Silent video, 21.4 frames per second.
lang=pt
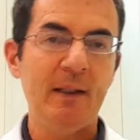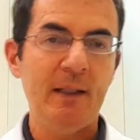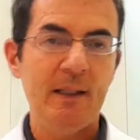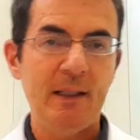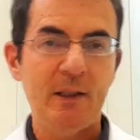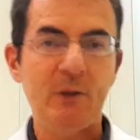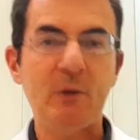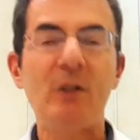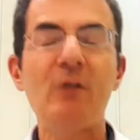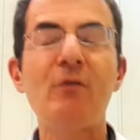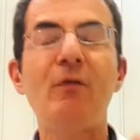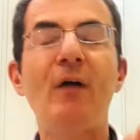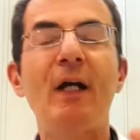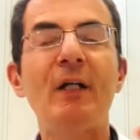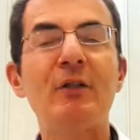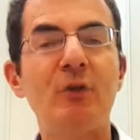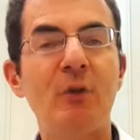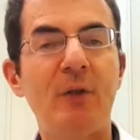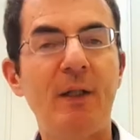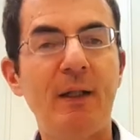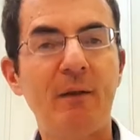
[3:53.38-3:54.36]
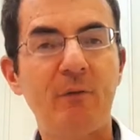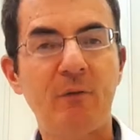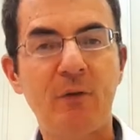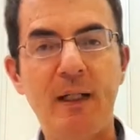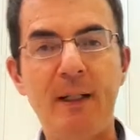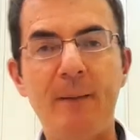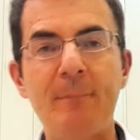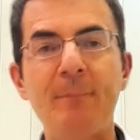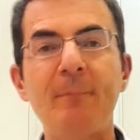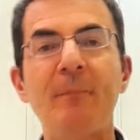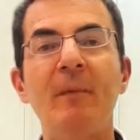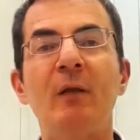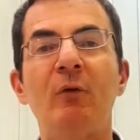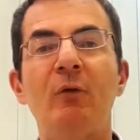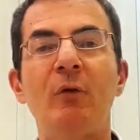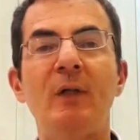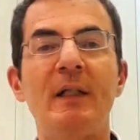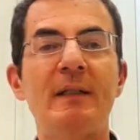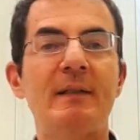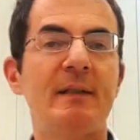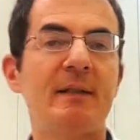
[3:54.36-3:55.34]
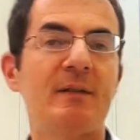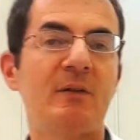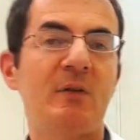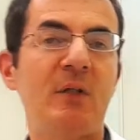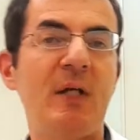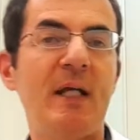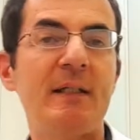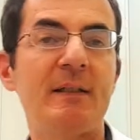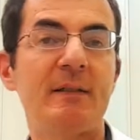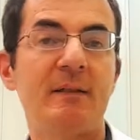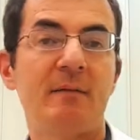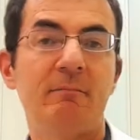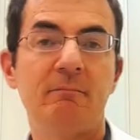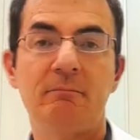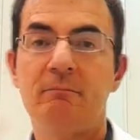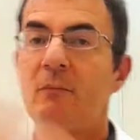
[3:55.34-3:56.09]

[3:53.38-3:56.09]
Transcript: Então ele vai te orientar durante esses três,